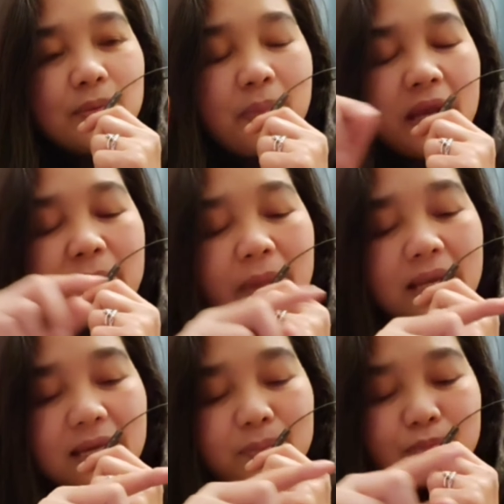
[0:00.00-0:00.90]
Parang
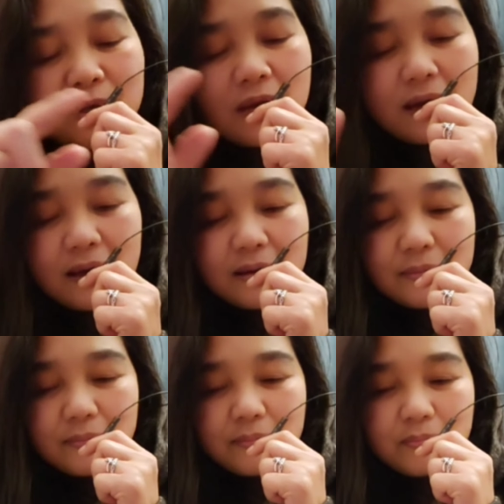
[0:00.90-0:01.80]
maliit po na
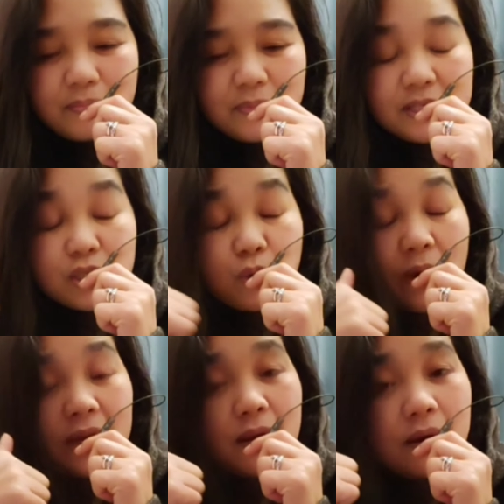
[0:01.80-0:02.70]

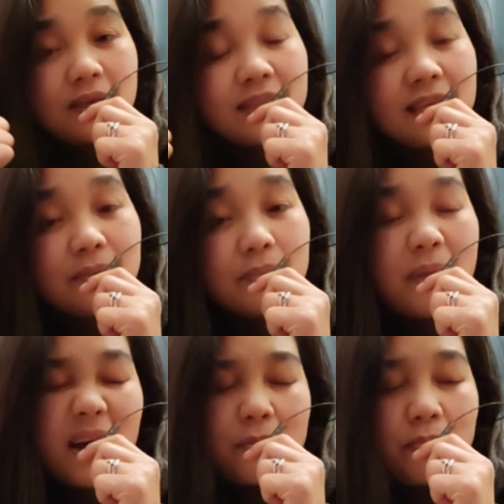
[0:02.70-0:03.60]
square na hindi na
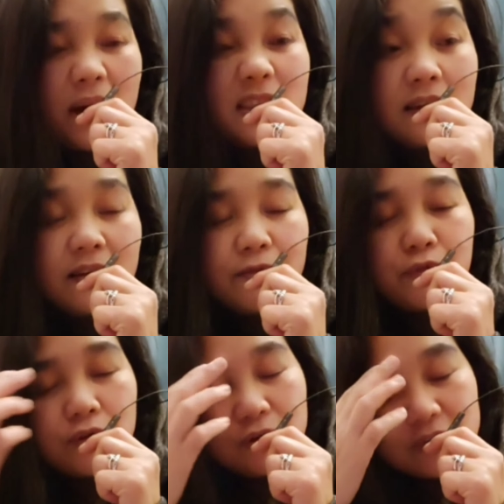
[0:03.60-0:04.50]
parang paddling
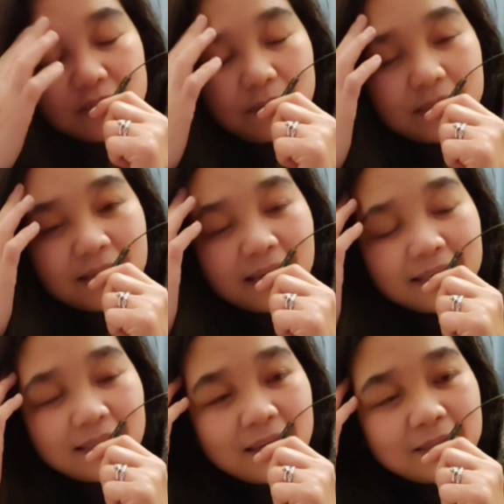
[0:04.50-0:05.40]
pool or something like
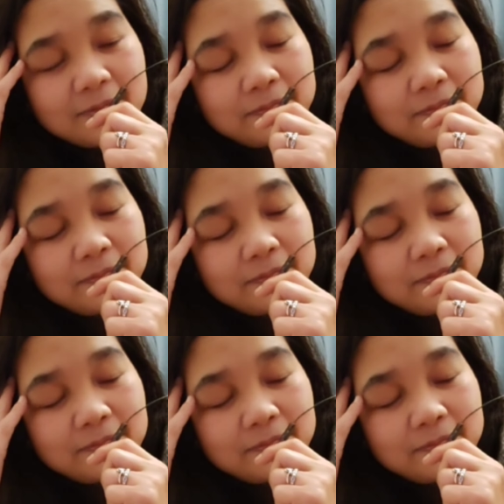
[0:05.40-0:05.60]
that.